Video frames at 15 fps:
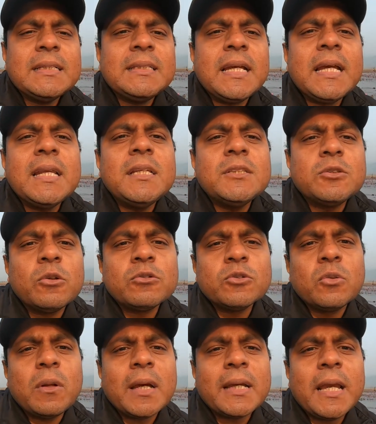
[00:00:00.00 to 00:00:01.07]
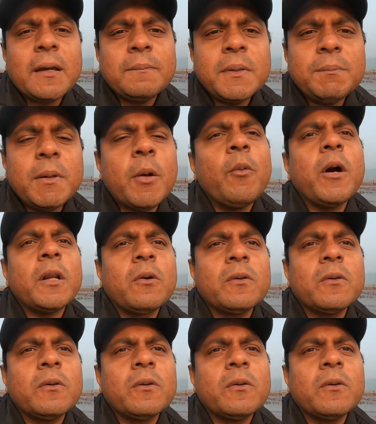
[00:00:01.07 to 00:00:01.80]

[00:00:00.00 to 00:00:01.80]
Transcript: সেই রিসোর্সগুলোকে আপনি ব্যবহার